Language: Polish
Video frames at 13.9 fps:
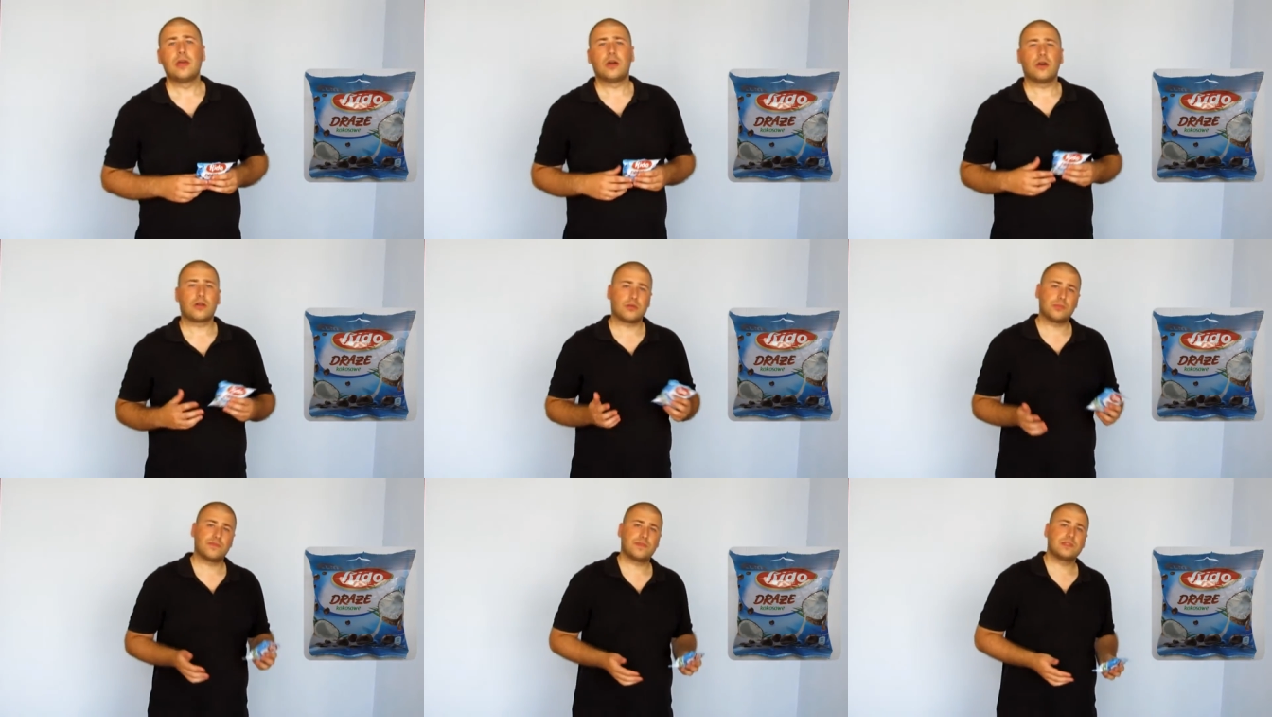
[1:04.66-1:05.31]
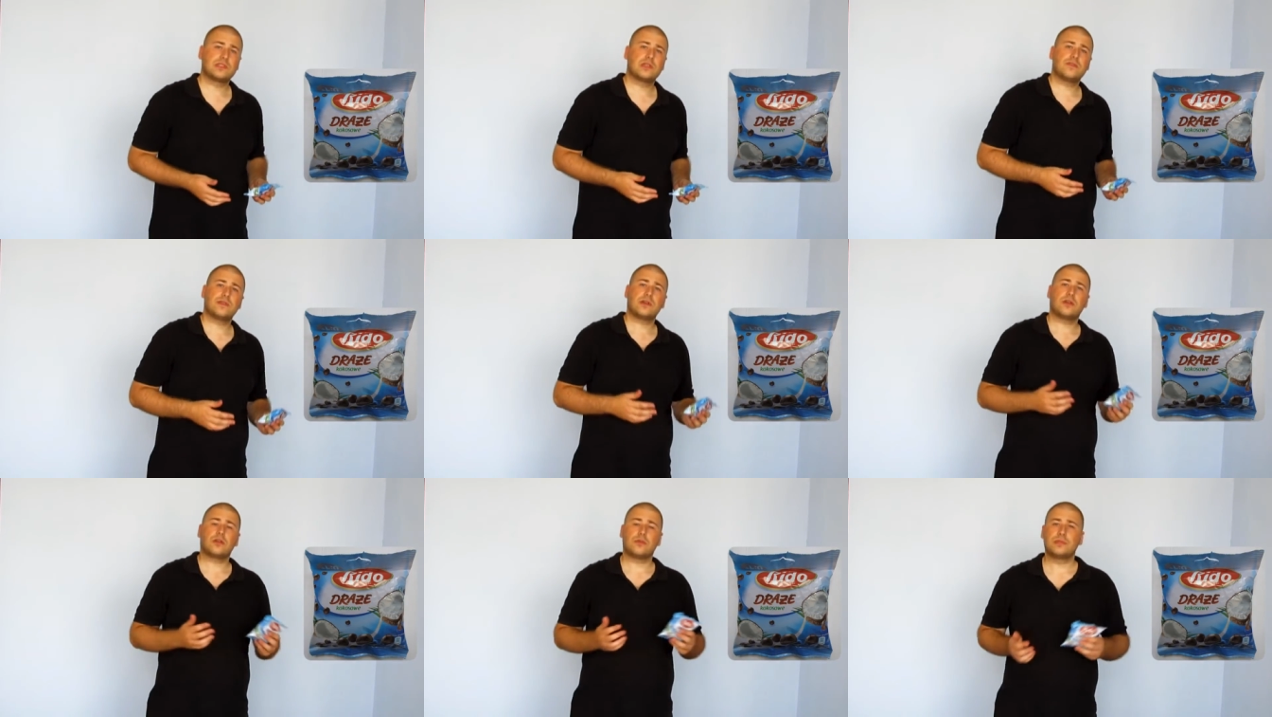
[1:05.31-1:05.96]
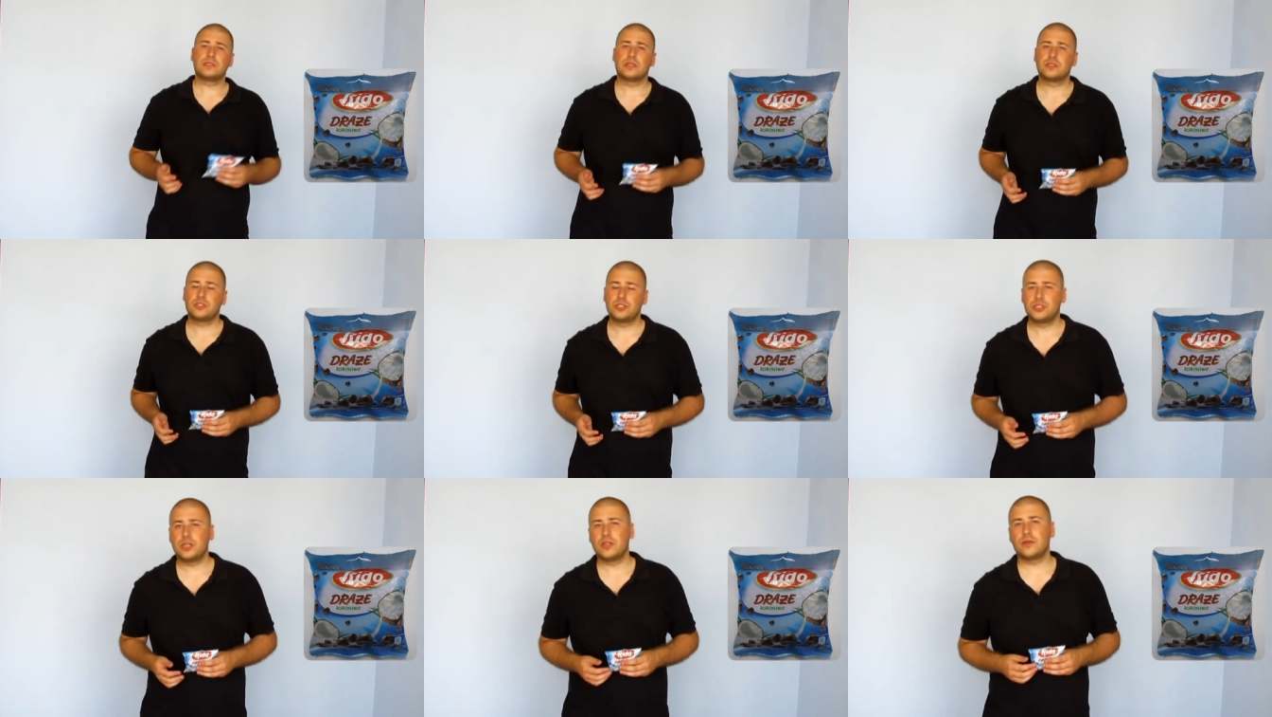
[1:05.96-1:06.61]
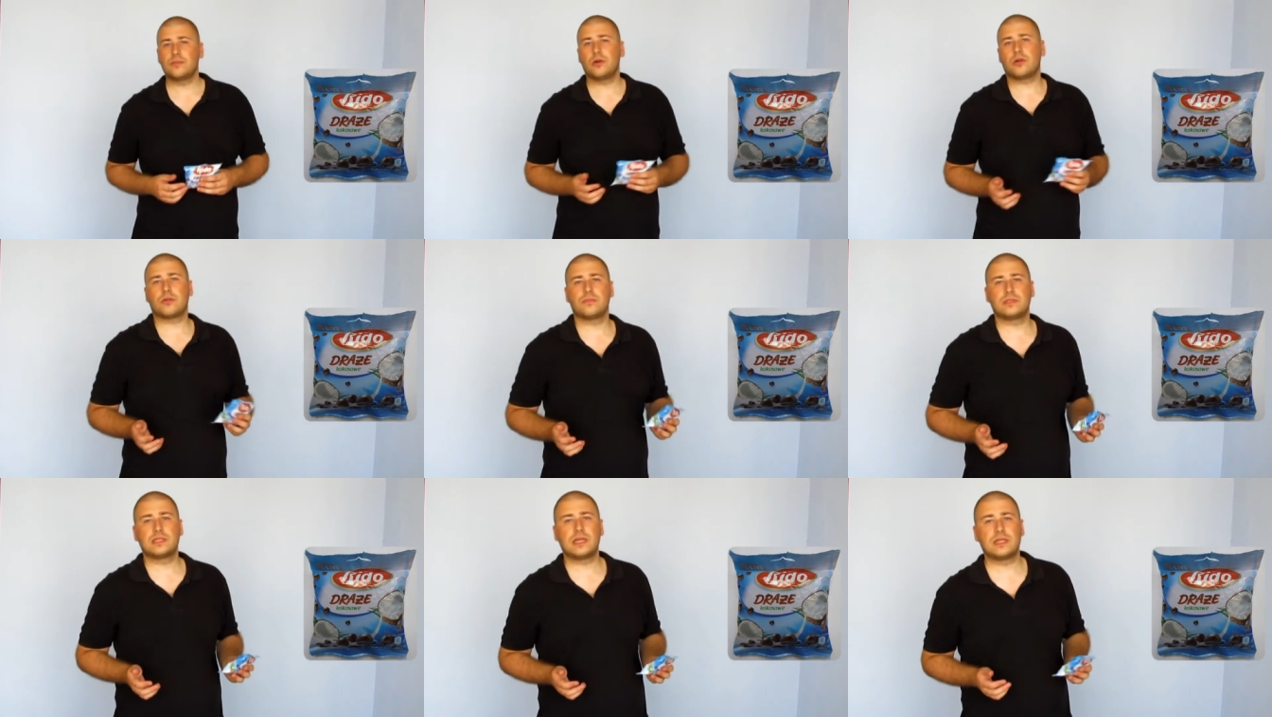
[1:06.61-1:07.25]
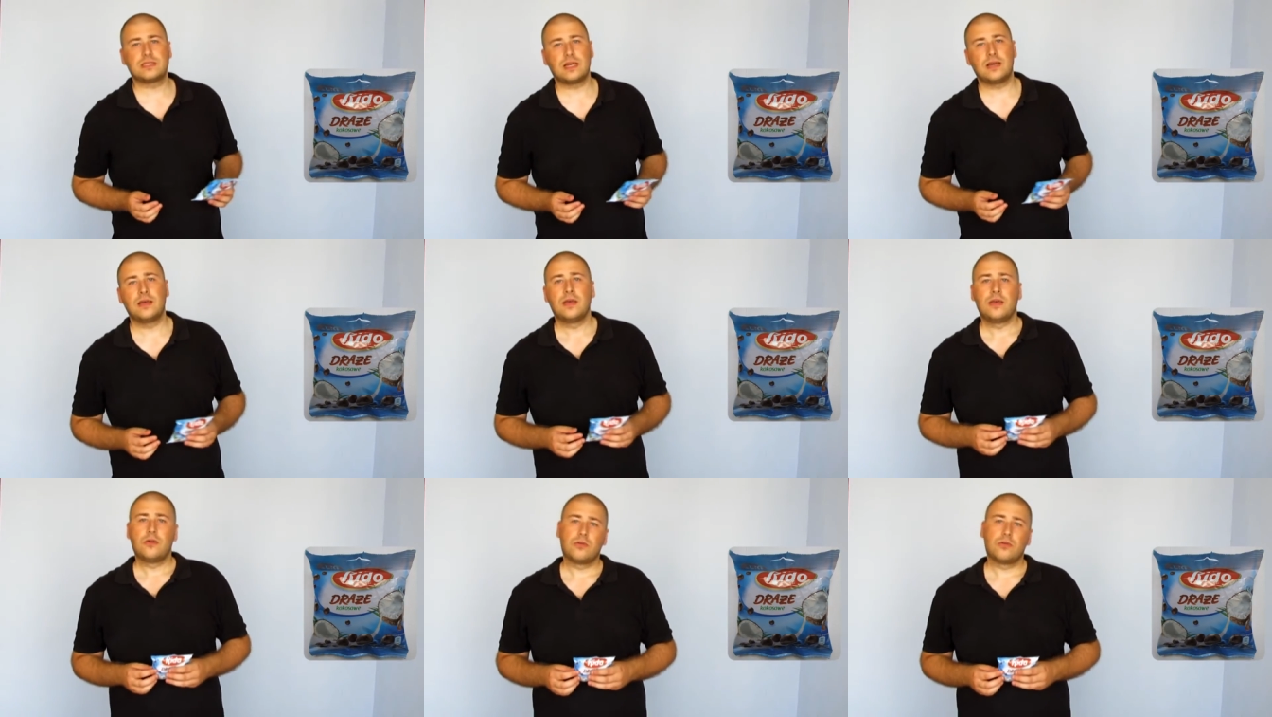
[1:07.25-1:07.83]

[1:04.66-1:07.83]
choroby wieńcowe, choroby z nadciśnieniem, choroby serca,